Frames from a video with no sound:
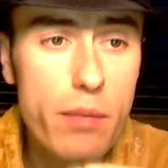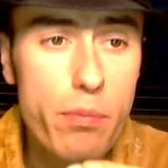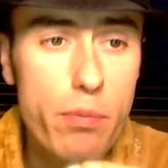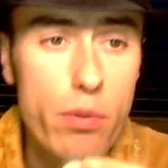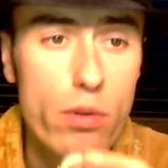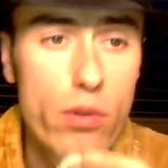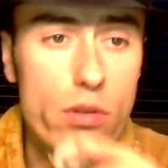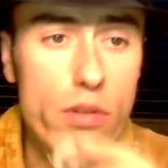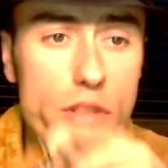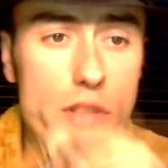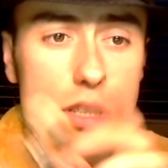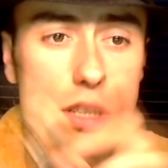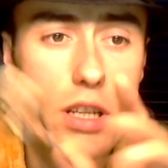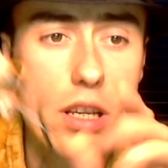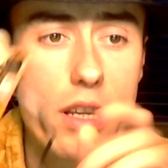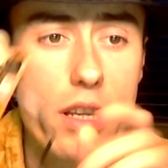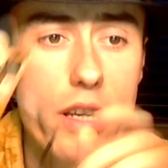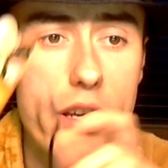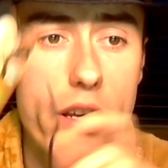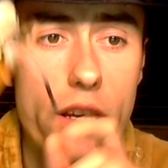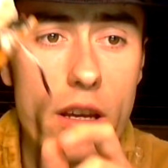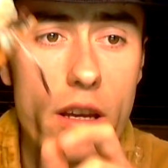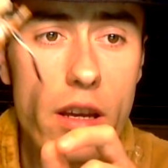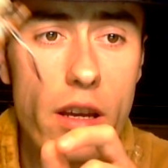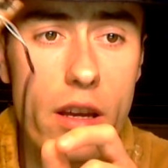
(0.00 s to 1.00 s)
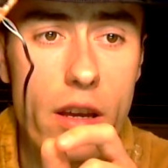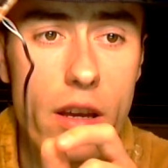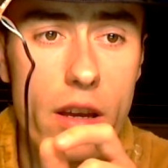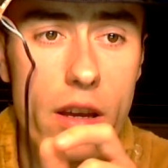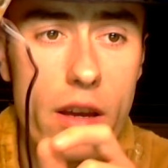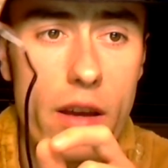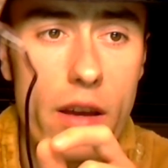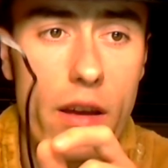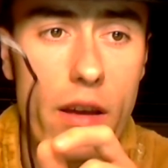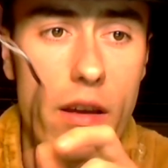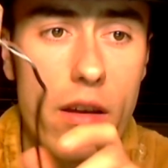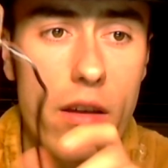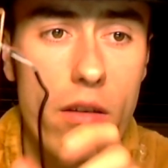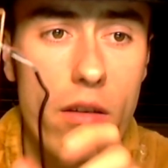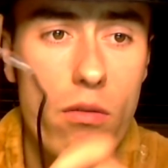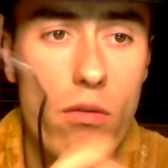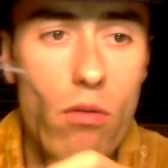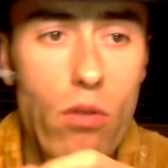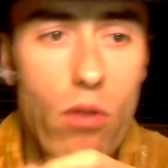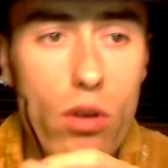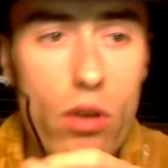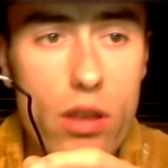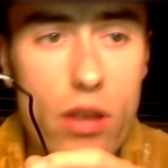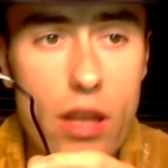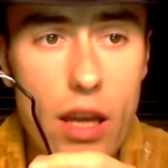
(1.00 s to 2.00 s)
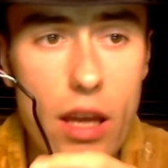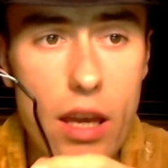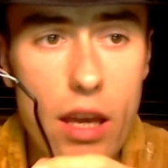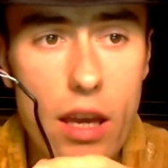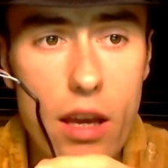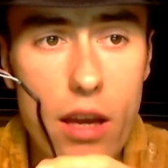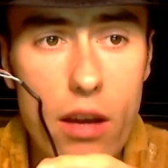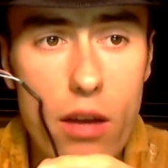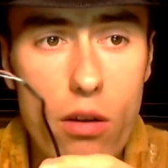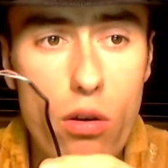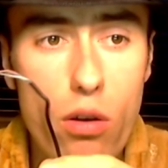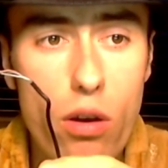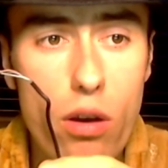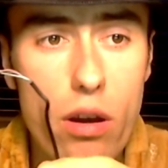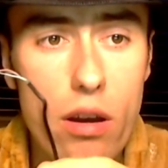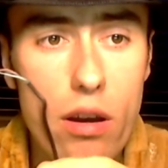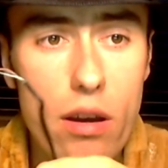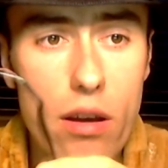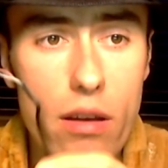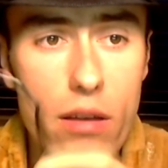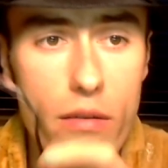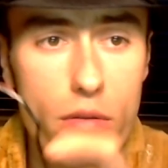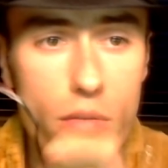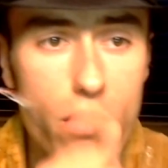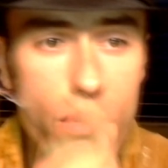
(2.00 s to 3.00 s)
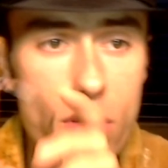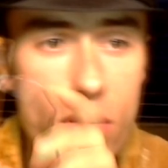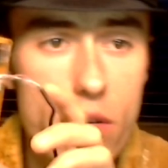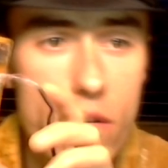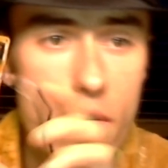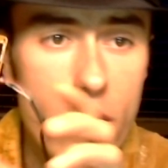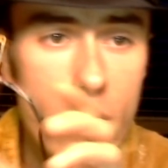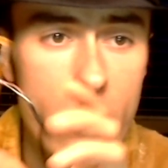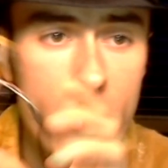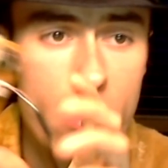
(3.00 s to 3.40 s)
получили вот такое вот